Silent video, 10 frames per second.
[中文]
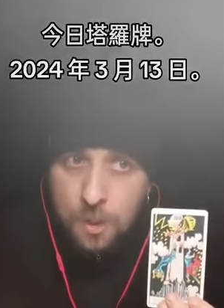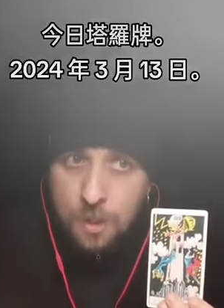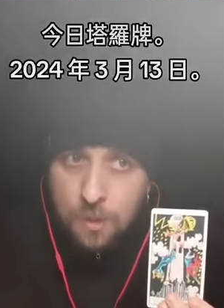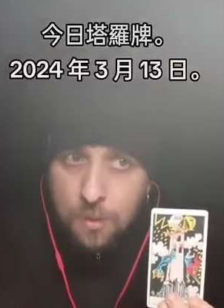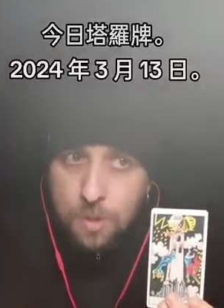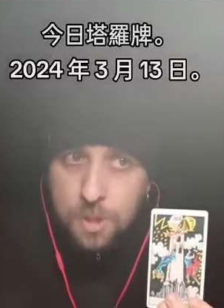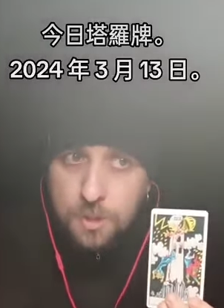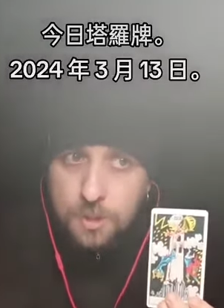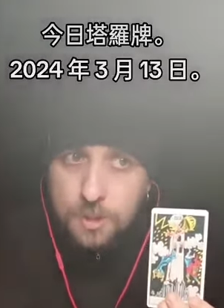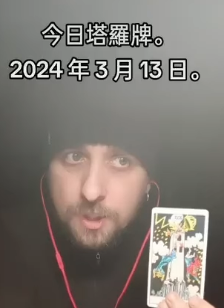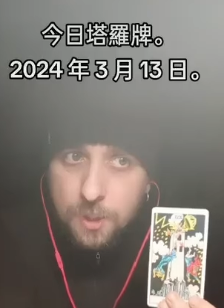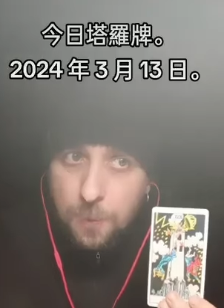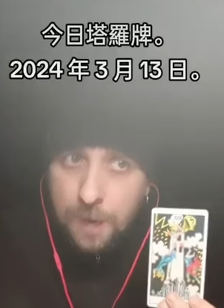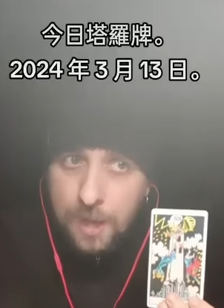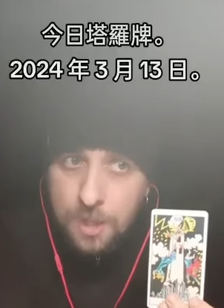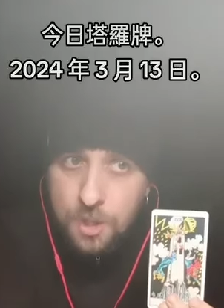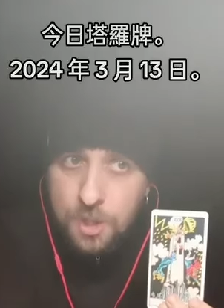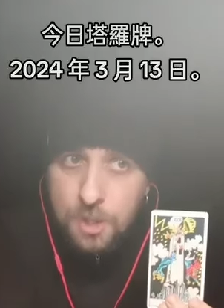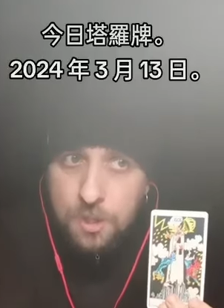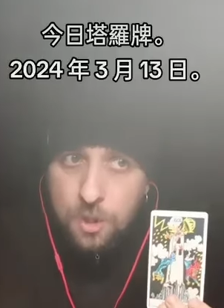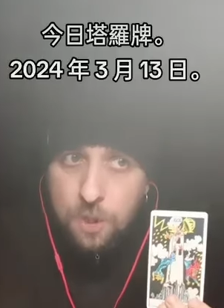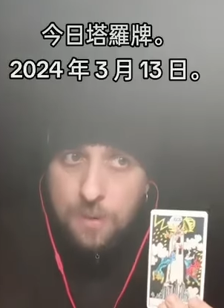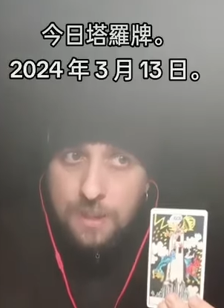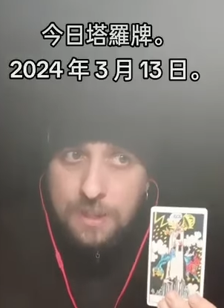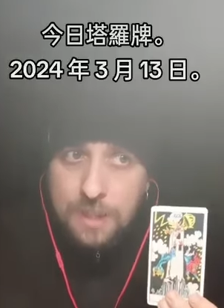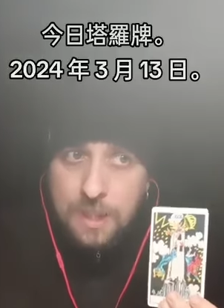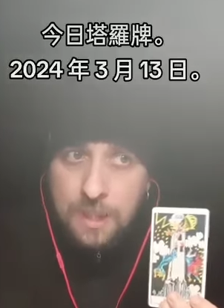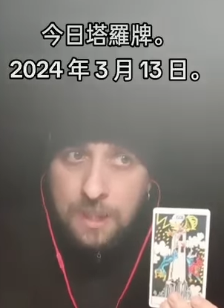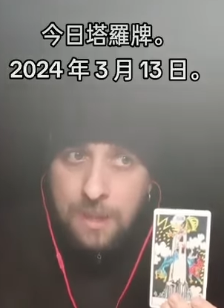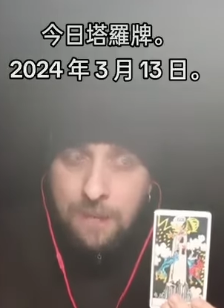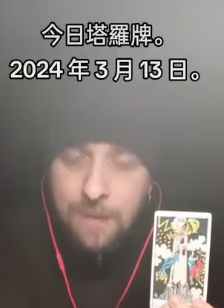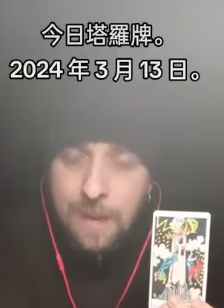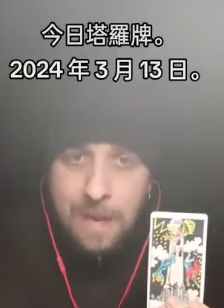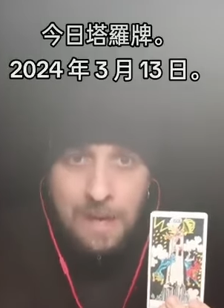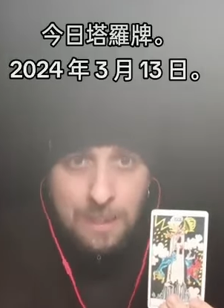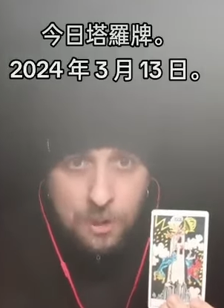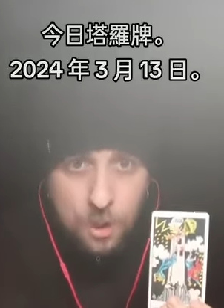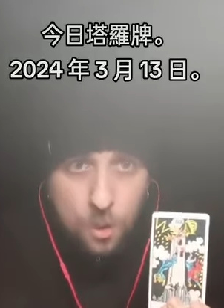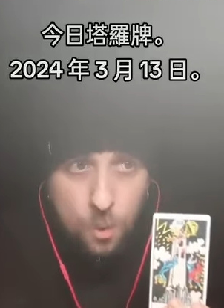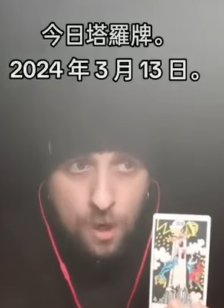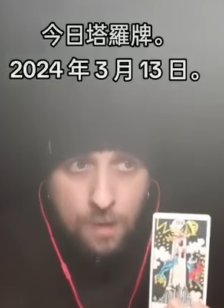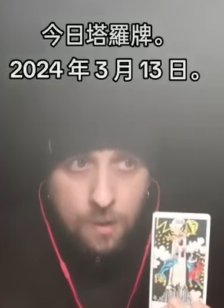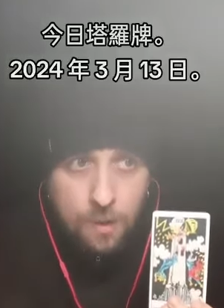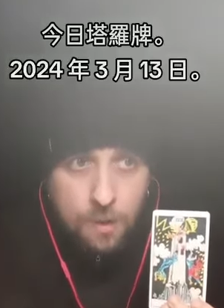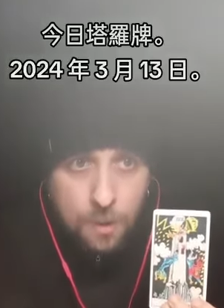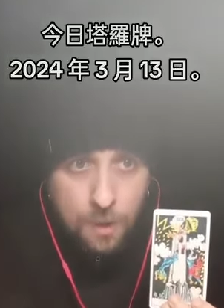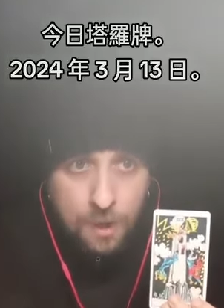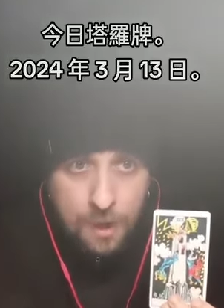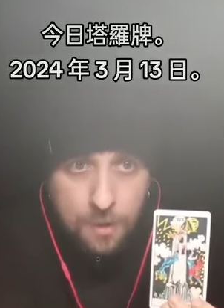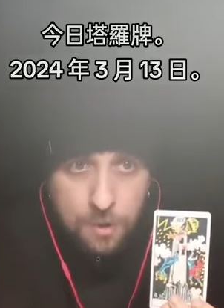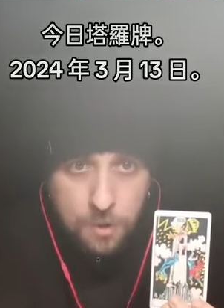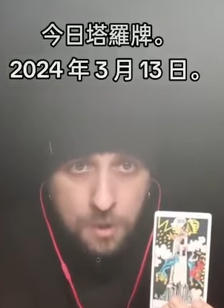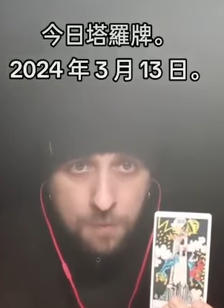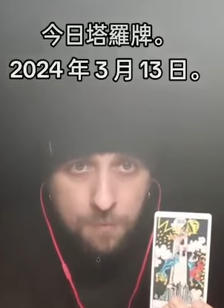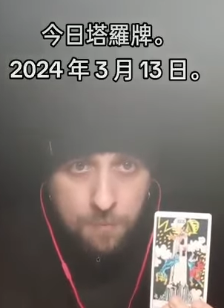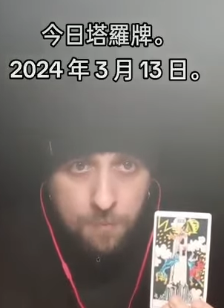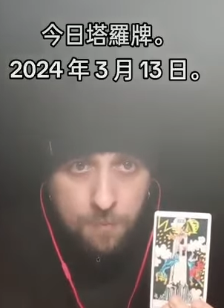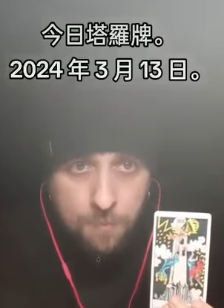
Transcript: 痛苦让你变得坚强，要知道，从这一天起。你的生活就开始了大充